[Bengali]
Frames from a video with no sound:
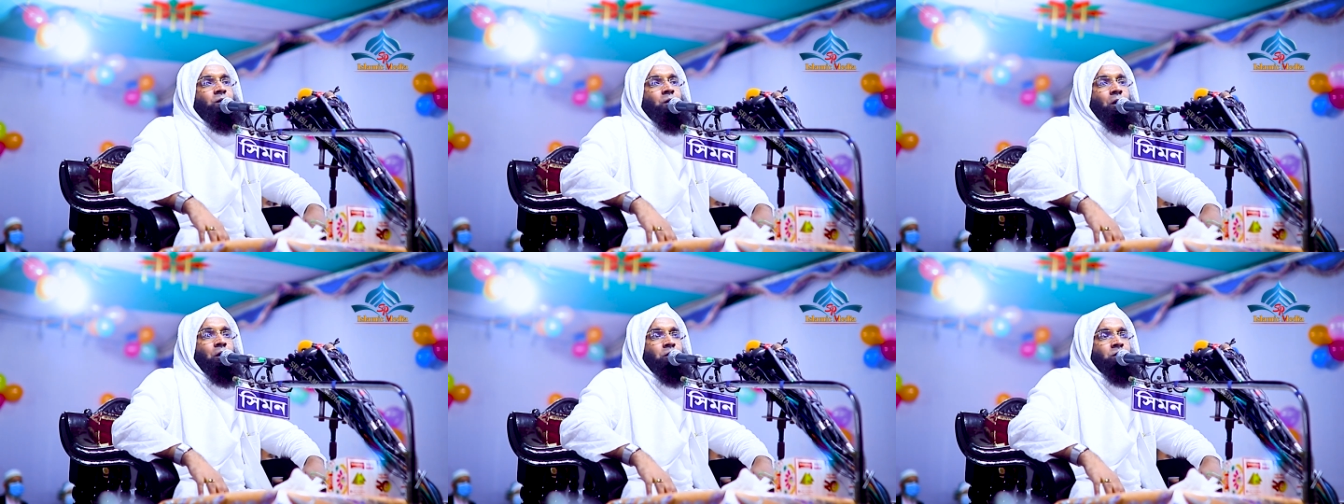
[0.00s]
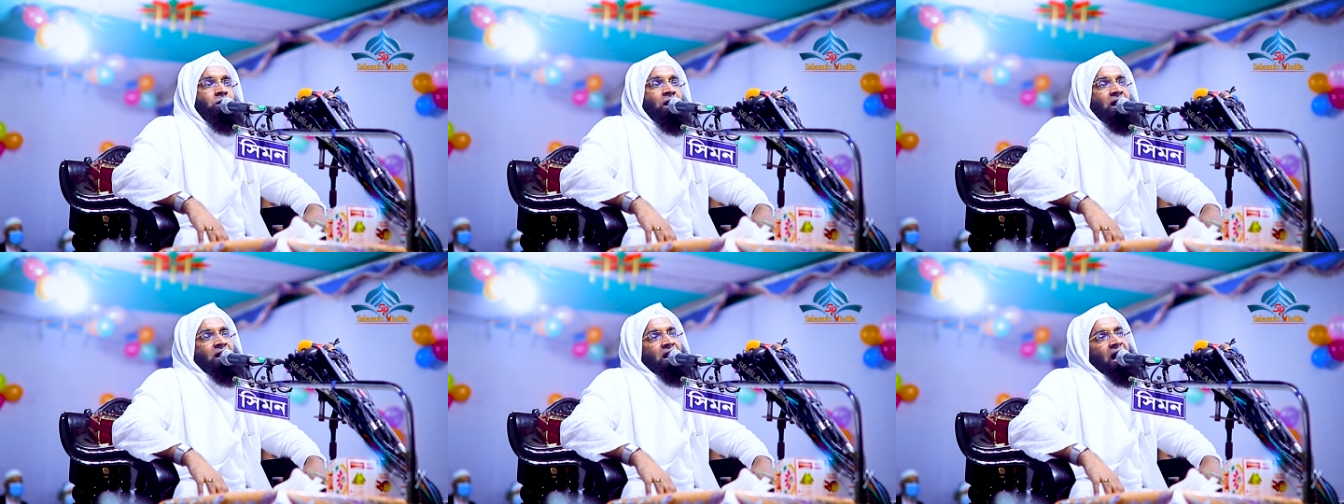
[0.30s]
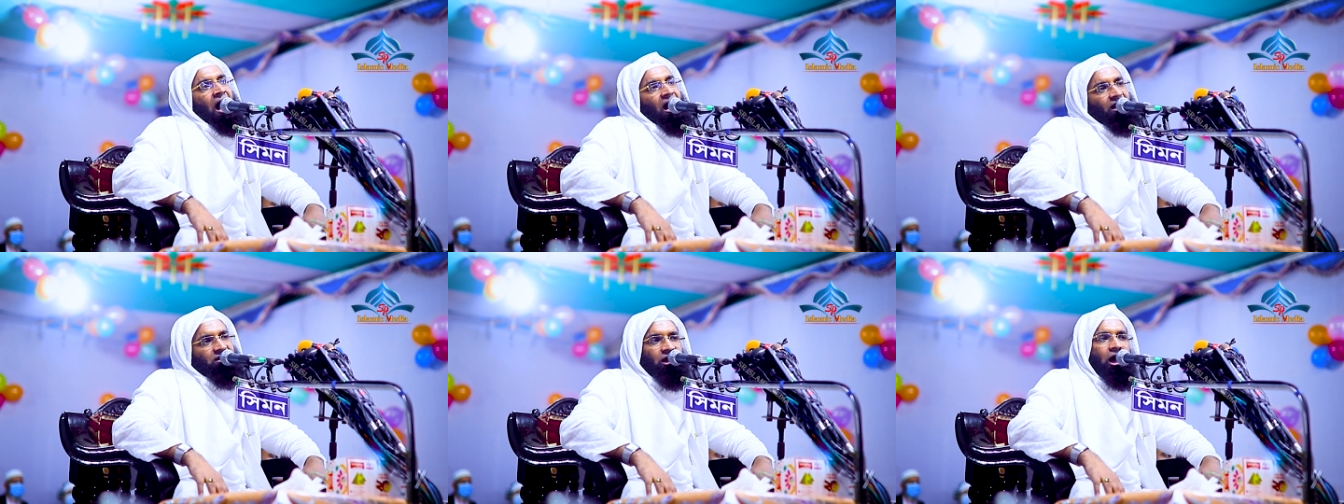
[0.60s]
করুণা
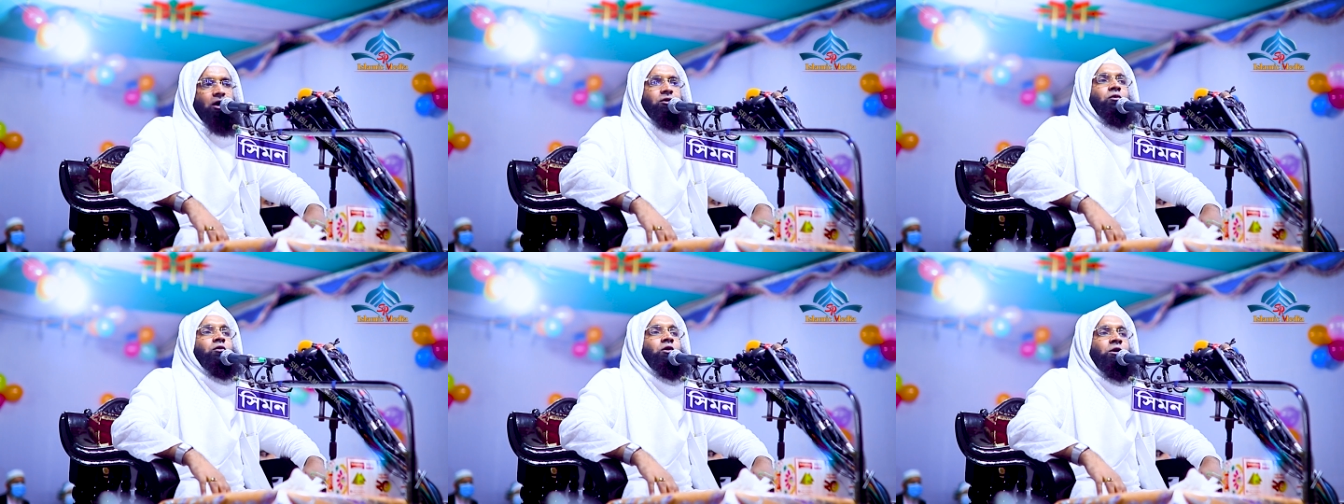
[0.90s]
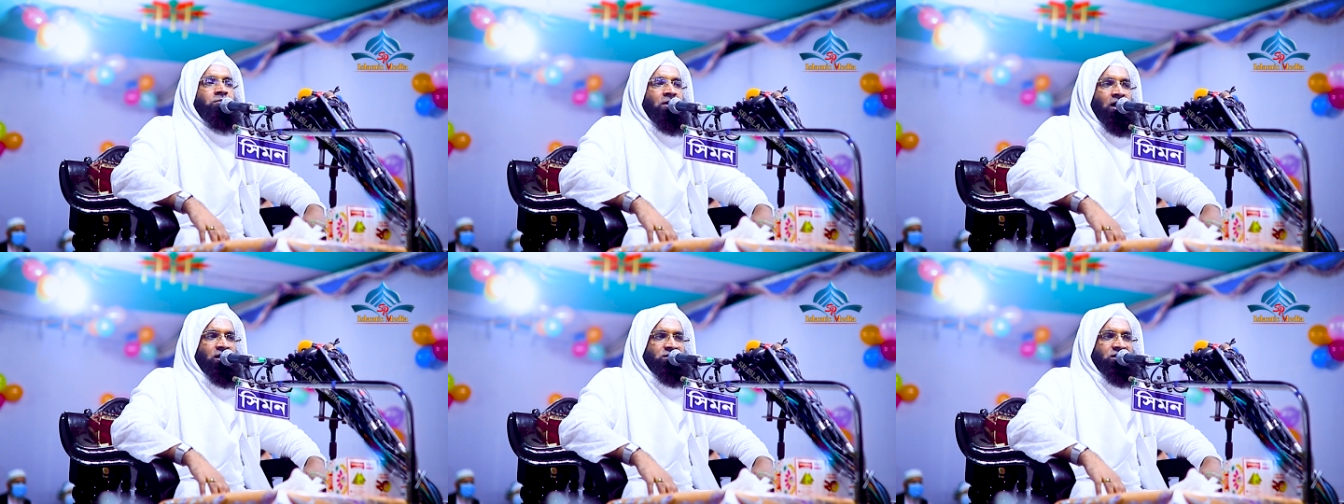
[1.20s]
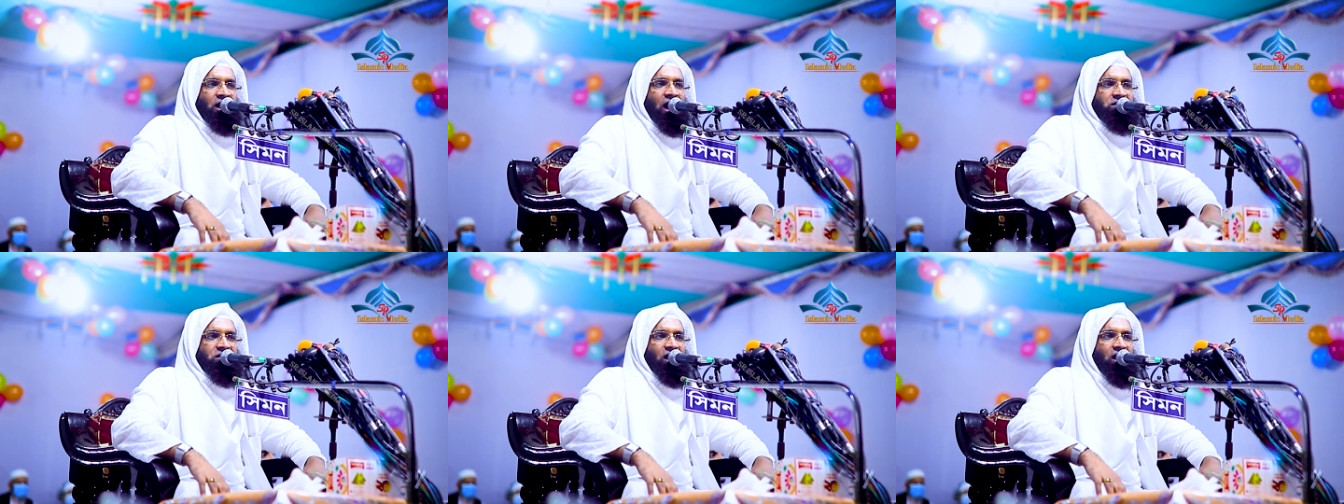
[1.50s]
না থাকলো ইমান
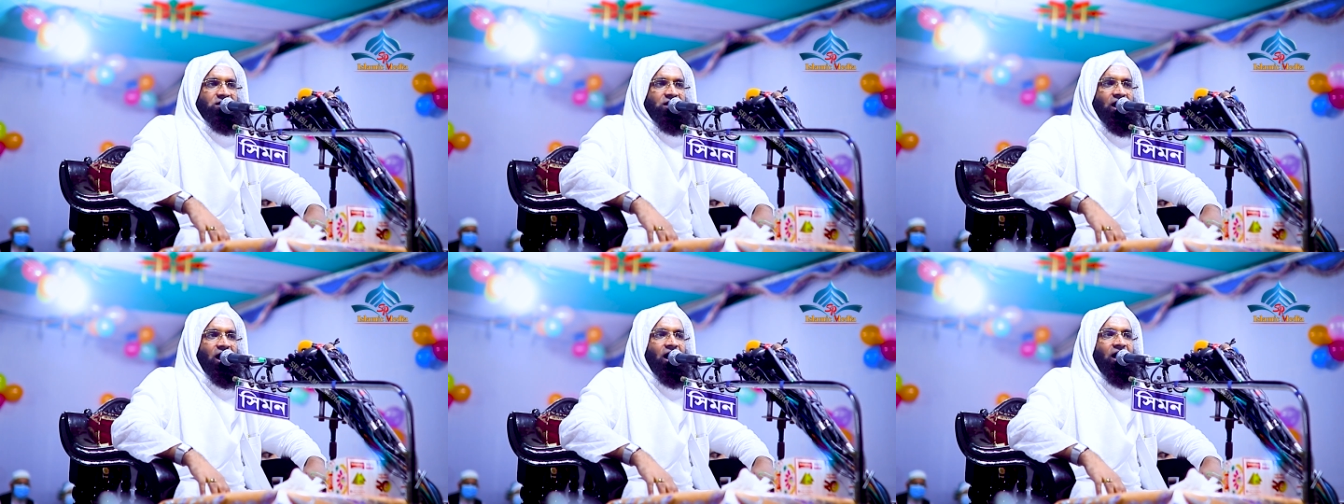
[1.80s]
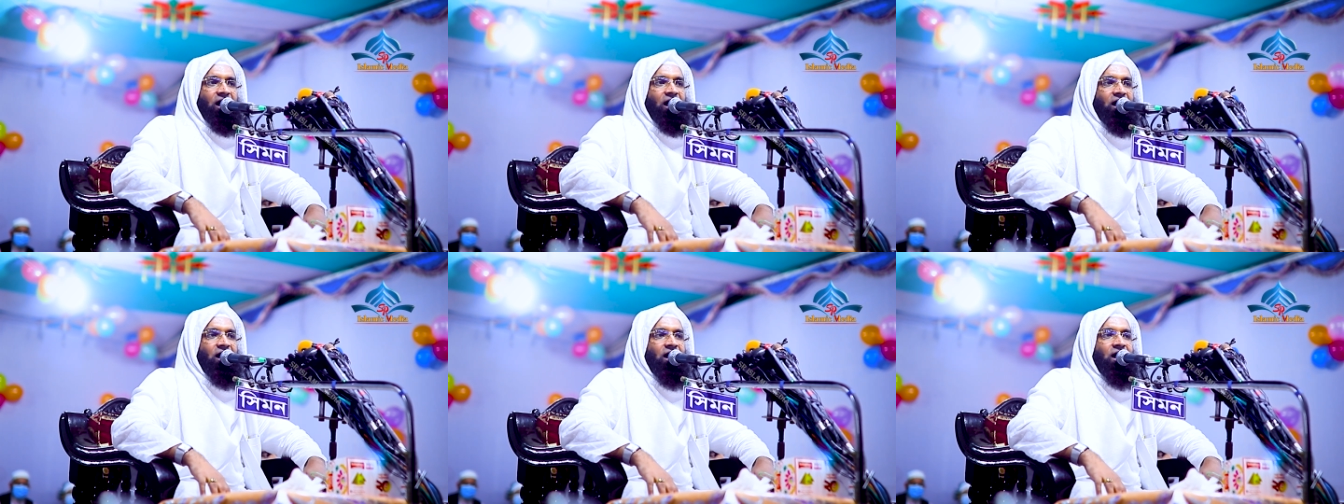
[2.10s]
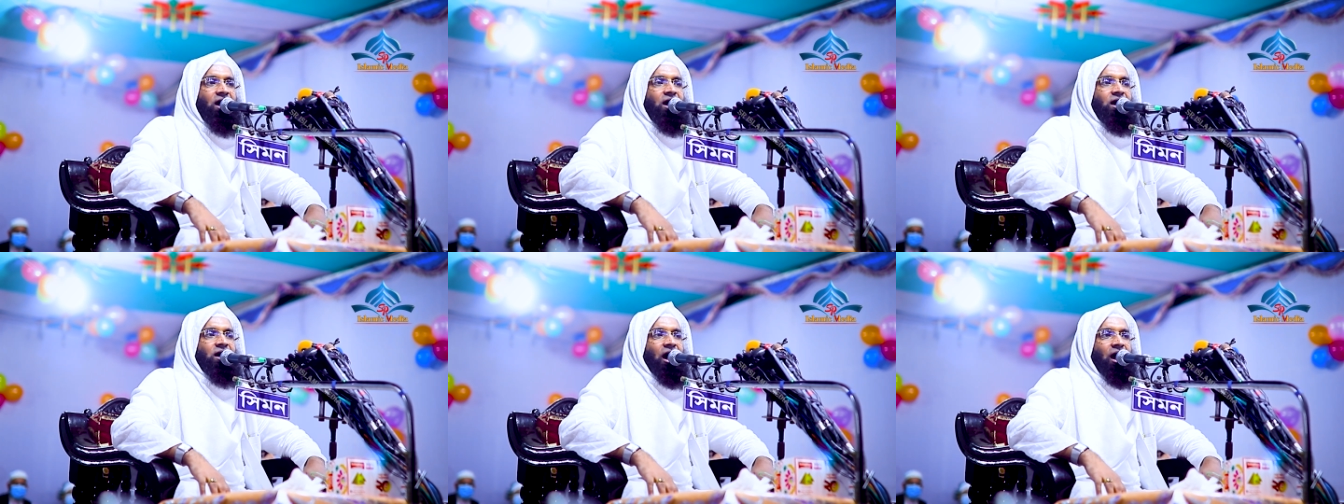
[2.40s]
তাজা থাহে
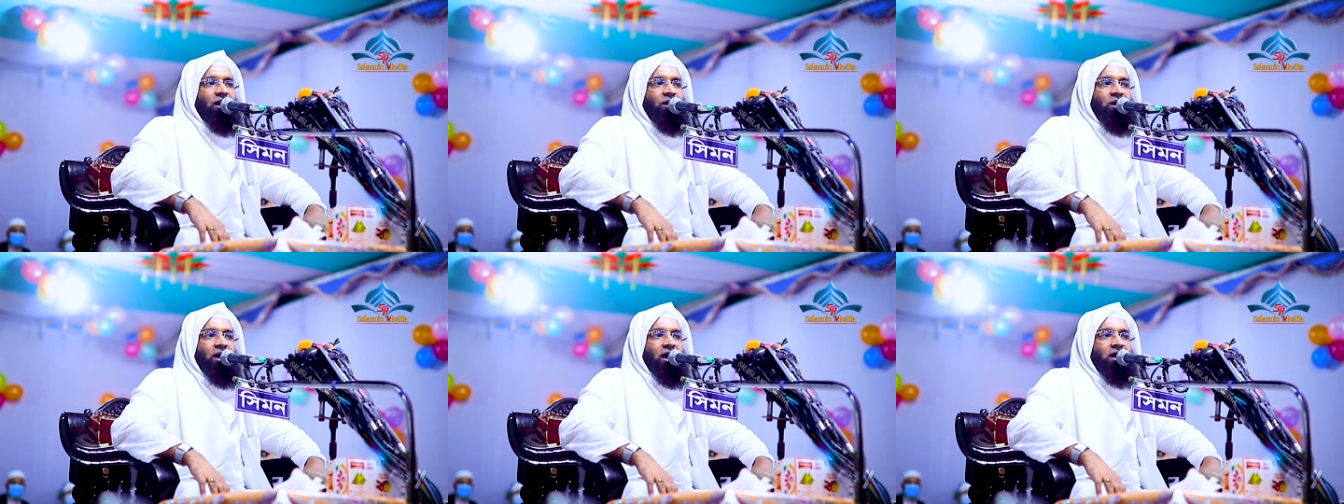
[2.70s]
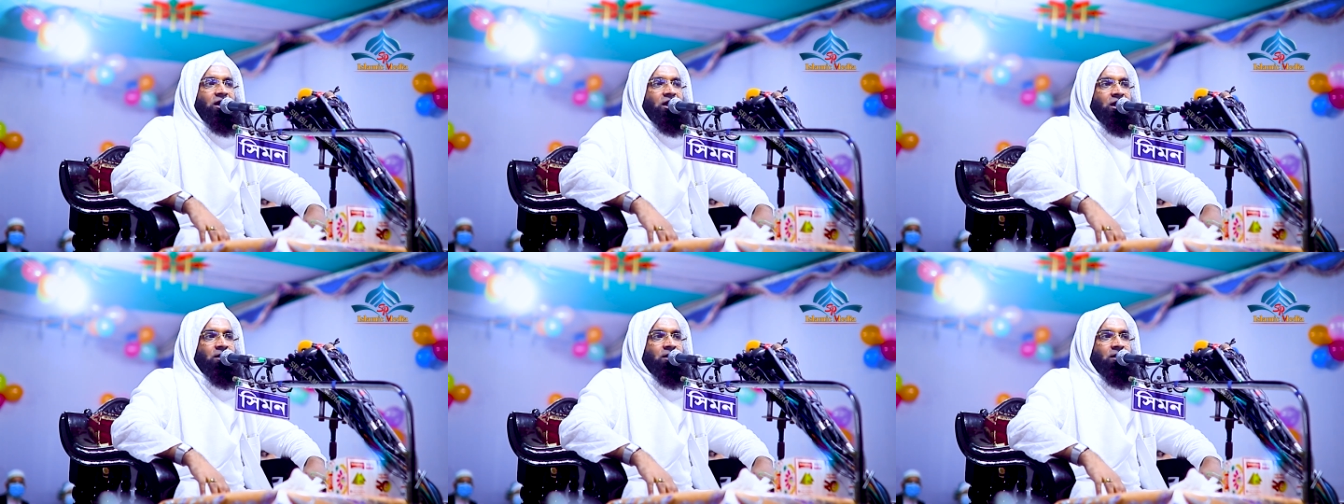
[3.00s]
কারণ এই